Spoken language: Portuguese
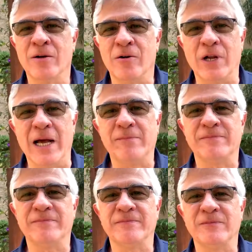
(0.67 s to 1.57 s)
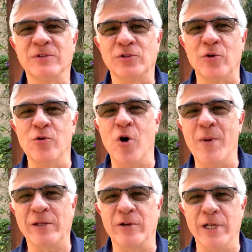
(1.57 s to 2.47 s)
Olá, sou
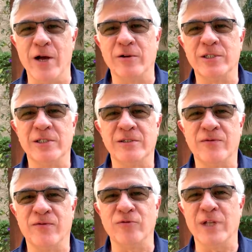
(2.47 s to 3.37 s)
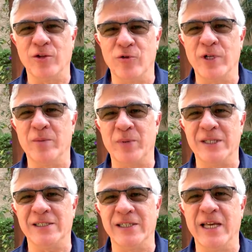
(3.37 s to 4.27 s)
Roberto Rinaldi, fundador e
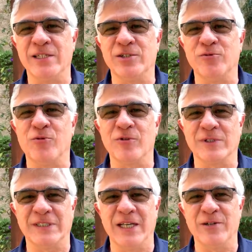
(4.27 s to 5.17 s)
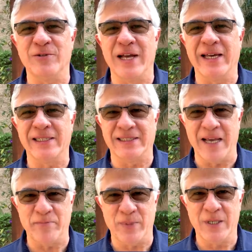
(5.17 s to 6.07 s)
presidente do Conselho da
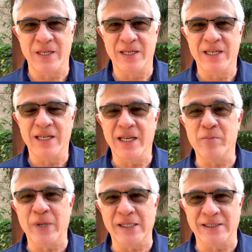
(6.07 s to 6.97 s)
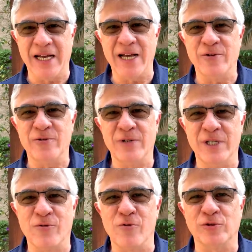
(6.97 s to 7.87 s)
ESEP, empresário
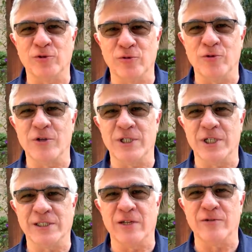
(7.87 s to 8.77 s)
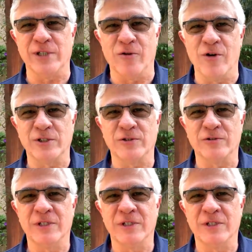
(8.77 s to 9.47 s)
e consultor de gestão de negócio.